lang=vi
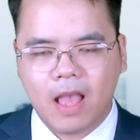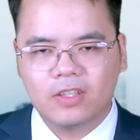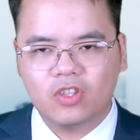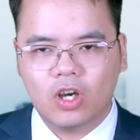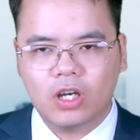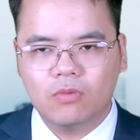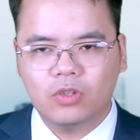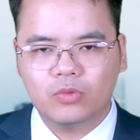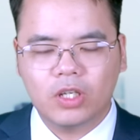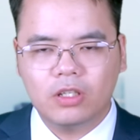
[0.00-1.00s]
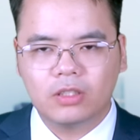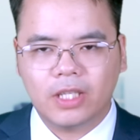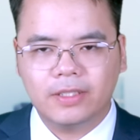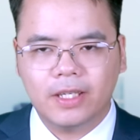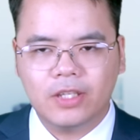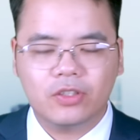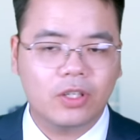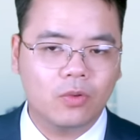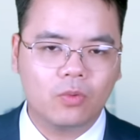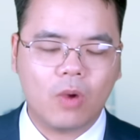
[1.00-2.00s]
Do không có tuyến đường thay thế cho nên
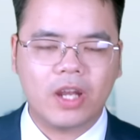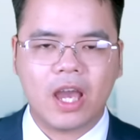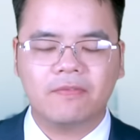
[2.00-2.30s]
Ukraine